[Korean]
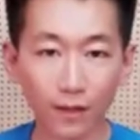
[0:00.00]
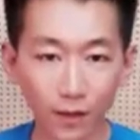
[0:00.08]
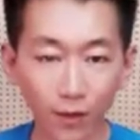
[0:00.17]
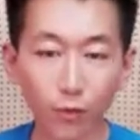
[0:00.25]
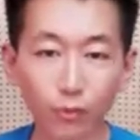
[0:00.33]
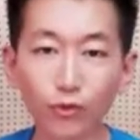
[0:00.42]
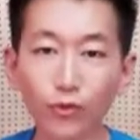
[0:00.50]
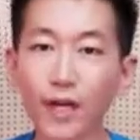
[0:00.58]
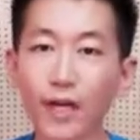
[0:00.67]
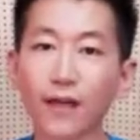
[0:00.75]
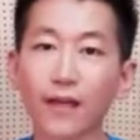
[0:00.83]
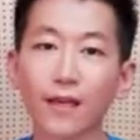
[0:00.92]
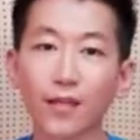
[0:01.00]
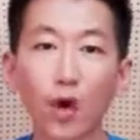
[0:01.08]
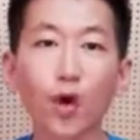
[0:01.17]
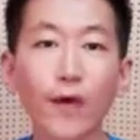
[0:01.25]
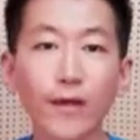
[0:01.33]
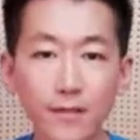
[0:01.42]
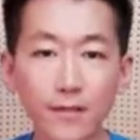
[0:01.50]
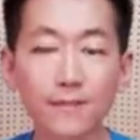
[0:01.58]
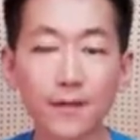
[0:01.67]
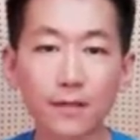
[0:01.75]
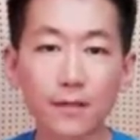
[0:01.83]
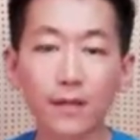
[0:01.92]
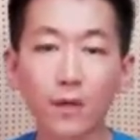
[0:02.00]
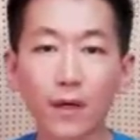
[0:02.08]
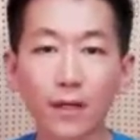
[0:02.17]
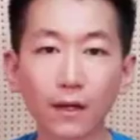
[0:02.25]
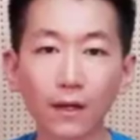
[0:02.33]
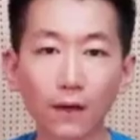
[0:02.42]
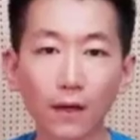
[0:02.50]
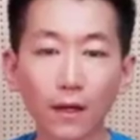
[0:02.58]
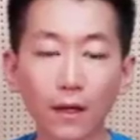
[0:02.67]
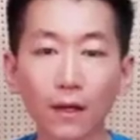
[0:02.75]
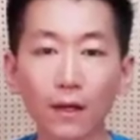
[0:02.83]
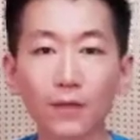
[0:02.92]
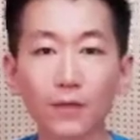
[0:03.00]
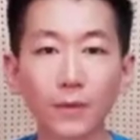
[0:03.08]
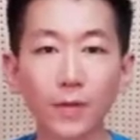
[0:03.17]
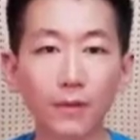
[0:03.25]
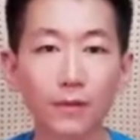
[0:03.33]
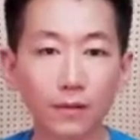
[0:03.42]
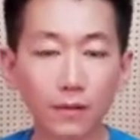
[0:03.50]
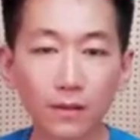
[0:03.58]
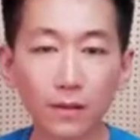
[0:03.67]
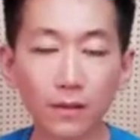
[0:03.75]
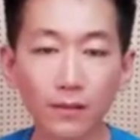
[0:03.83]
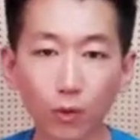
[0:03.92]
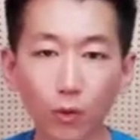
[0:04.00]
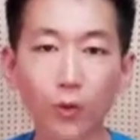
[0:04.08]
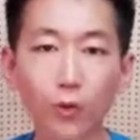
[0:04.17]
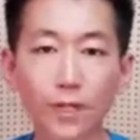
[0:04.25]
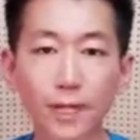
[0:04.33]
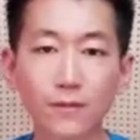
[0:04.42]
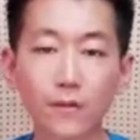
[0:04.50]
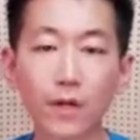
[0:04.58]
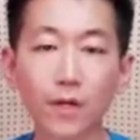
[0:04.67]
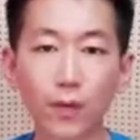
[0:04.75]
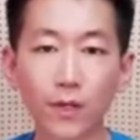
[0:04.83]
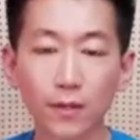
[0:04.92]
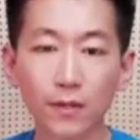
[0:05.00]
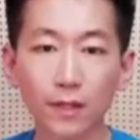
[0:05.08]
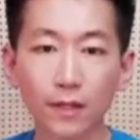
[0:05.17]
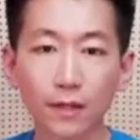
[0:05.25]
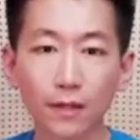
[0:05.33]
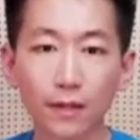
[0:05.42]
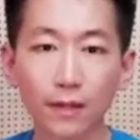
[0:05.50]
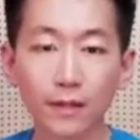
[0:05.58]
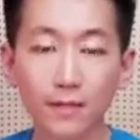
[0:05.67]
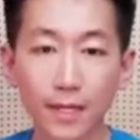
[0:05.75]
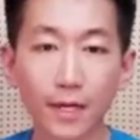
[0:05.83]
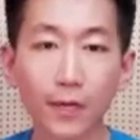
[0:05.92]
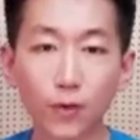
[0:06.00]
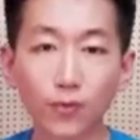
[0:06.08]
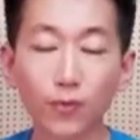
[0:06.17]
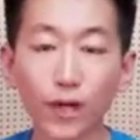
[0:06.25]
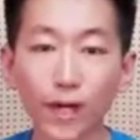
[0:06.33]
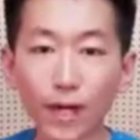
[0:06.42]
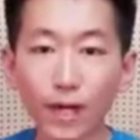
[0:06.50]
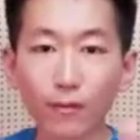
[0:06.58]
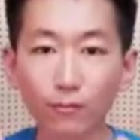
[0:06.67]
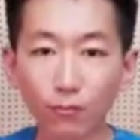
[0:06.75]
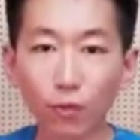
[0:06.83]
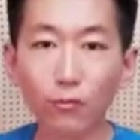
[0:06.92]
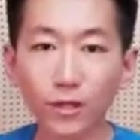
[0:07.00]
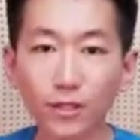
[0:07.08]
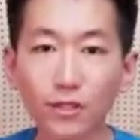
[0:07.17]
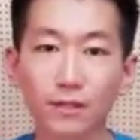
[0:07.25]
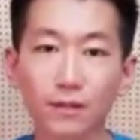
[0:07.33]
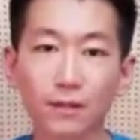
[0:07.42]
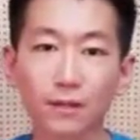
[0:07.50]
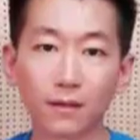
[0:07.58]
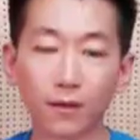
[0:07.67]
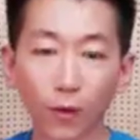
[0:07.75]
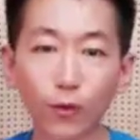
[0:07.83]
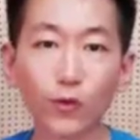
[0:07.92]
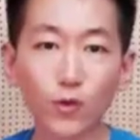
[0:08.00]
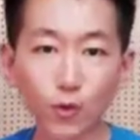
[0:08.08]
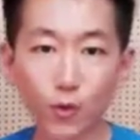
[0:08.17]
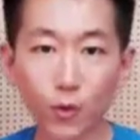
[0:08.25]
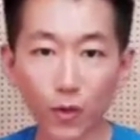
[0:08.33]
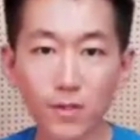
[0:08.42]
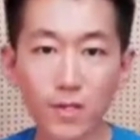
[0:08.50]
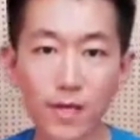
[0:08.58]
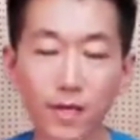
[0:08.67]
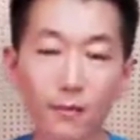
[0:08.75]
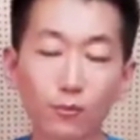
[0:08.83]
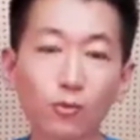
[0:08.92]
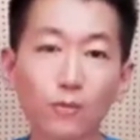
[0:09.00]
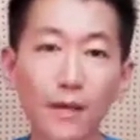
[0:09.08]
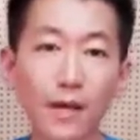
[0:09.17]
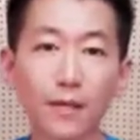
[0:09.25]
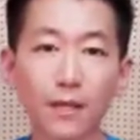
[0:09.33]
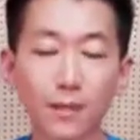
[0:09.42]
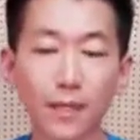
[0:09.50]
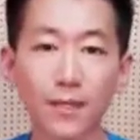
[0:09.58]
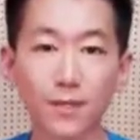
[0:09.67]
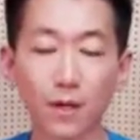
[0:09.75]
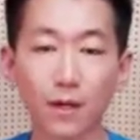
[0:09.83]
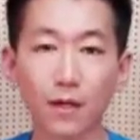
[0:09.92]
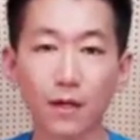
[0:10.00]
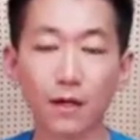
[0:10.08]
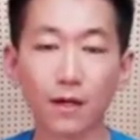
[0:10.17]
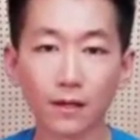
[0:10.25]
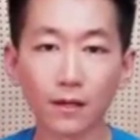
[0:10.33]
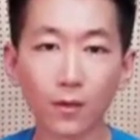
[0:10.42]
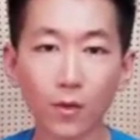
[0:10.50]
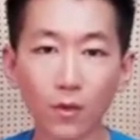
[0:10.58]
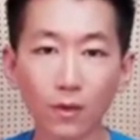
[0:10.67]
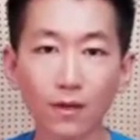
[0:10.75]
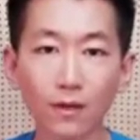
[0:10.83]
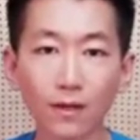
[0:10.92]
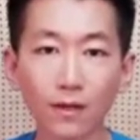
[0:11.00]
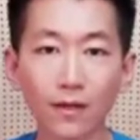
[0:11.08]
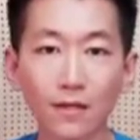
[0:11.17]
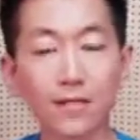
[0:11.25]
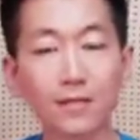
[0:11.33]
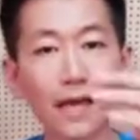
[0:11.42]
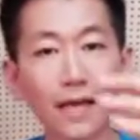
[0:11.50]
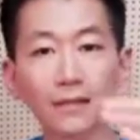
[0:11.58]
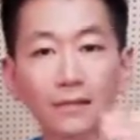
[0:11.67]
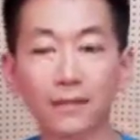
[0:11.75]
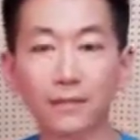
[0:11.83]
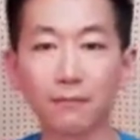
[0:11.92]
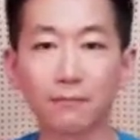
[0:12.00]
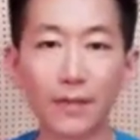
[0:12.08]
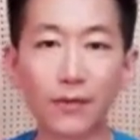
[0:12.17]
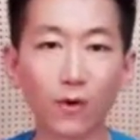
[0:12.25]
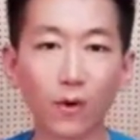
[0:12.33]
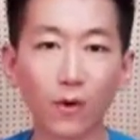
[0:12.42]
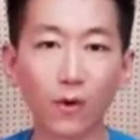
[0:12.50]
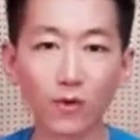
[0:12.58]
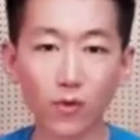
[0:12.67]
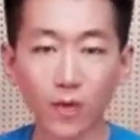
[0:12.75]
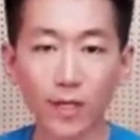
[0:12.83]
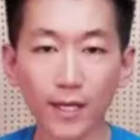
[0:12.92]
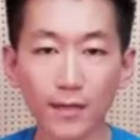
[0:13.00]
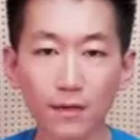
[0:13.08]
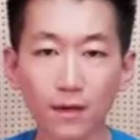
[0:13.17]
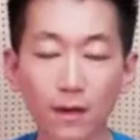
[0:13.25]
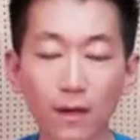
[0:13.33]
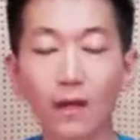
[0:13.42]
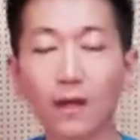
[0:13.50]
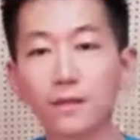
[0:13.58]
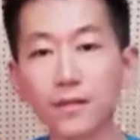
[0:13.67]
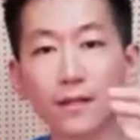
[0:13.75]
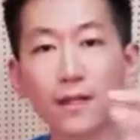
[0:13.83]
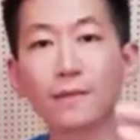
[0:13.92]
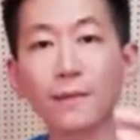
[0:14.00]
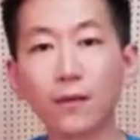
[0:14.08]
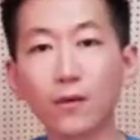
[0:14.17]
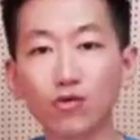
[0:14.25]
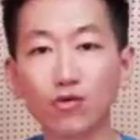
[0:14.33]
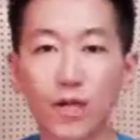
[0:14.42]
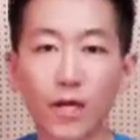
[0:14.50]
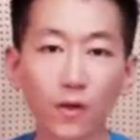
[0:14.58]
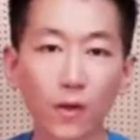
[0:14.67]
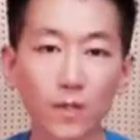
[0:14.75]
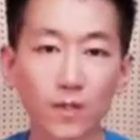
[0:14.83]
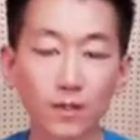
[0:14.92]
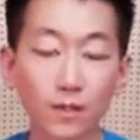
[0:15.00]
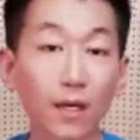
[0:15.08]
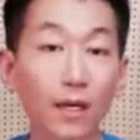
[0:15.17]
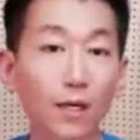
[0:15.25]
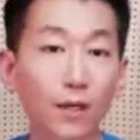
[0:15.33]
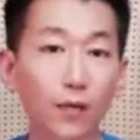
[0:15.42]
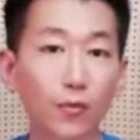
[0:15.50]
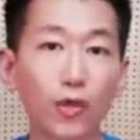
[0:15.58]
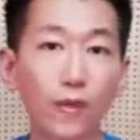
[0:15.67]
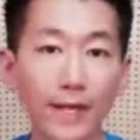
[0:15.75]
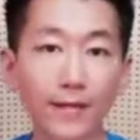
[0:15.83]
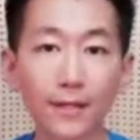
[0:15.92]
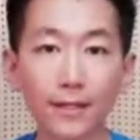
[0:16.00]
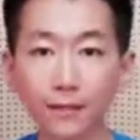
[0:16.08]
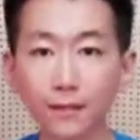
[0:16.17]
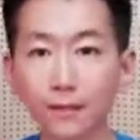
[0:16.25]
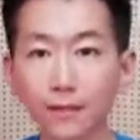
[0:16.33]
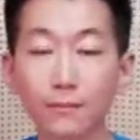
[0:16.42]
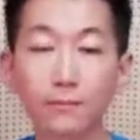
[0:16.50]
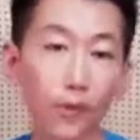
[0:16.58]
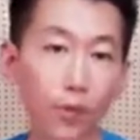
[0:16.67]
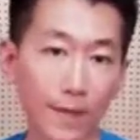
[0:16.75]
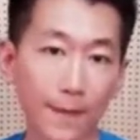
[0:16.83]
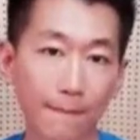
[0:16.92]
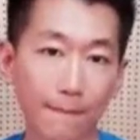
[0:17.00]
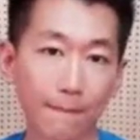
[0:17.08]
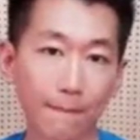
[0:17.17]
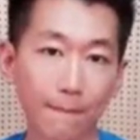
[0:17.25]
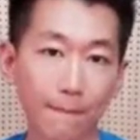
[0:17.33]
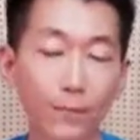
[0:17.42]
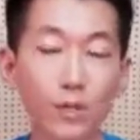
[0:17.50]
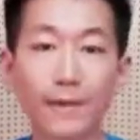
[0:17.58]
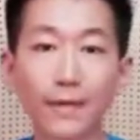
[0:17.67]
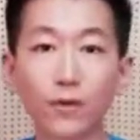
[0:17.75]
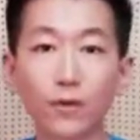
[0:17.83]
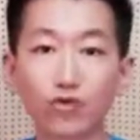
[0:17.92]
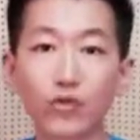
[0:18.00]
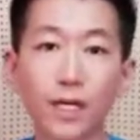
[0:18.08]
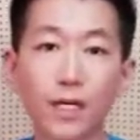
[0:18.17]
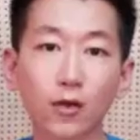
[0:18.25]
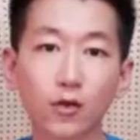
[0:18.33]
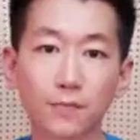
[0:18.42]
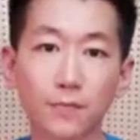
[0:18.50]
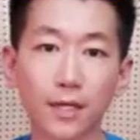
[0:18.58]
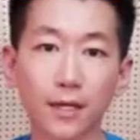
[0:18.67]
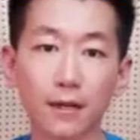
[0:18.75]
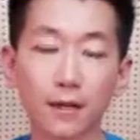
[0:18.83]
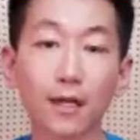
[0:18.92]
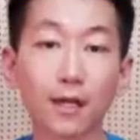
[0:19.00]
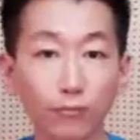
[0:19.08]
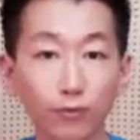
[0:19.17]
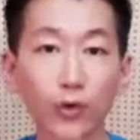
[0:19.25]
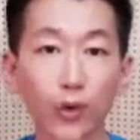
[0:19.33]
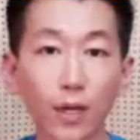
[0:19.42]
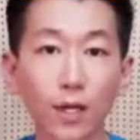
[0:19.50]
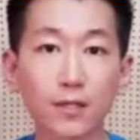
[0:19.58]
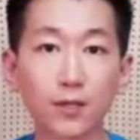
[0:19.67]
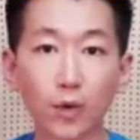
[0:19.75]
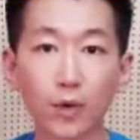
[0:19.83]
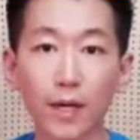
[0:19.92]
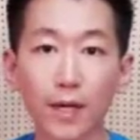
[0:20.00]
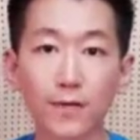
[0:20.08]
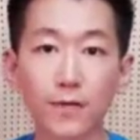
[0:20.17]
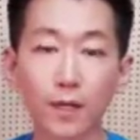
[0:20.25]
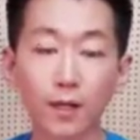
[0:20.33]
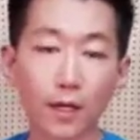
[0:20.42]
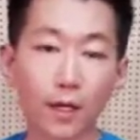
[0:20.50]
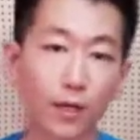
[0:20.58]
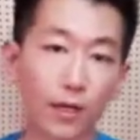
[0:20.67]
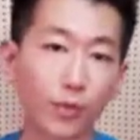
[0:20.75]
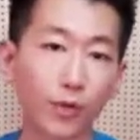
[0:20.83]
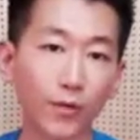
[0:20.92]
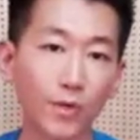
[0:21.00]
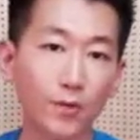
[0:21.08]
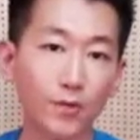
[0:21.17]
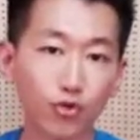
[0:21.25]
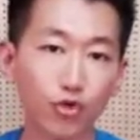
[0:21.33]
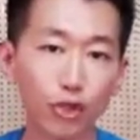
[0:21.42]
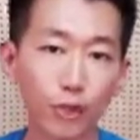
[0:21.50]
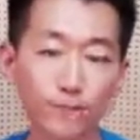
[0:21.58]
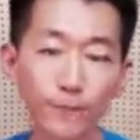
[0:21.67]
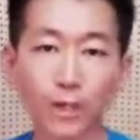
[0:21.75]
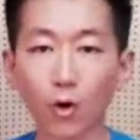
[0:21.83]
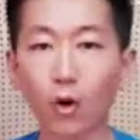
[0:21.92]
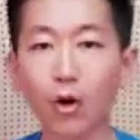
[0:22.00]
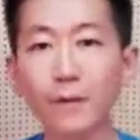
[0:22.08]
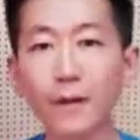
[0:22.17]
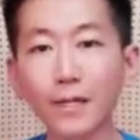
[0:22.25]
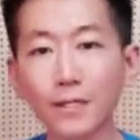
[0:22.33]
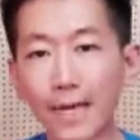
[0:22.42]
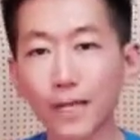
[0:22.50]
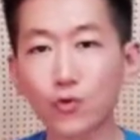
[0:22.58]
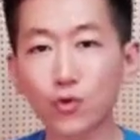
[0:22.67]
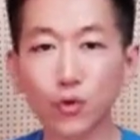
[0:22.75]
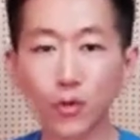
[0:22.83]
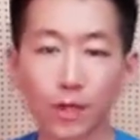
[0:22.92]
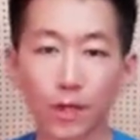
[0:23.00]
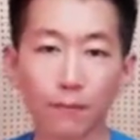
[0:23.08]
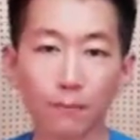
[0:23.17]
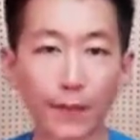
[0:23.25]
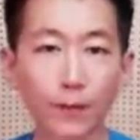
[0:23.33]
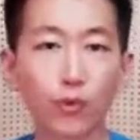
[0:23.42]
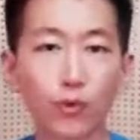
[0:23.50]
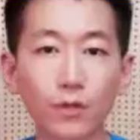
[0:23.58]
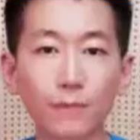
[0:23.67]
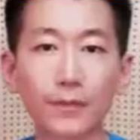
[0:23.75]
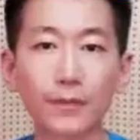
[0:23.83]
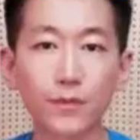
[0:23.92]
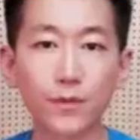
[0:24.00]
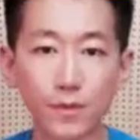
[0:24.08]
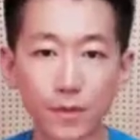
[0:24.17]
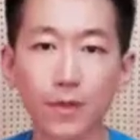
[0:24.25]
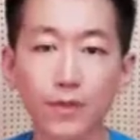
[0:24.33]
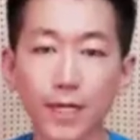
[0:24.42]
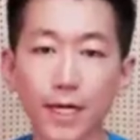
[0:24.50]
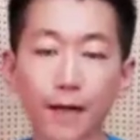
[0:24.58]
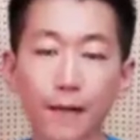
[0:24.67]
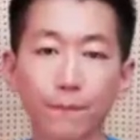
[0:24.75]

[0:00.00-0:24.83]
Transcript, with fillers: 여러분들의 영어에 식스팩이 있을 거 아니에요? 그러면 그 목표를 달성하기 위해서는 제가 여러분들의 몸을 어느 정도 현재 몸을 파악을 해야 되겠죠. 그리고 식단을 만들어 줘야 되겠죠. 식단을 만들어 준다는 것은 여러분들의 맞는 프로그램을 만들어 준다는 것입니다. 물론 여러 가지를 고려를 하겠죠. 여러분들의 현재 수준, 얼마나 자주 멘토링을 받을 수 있을 것인가.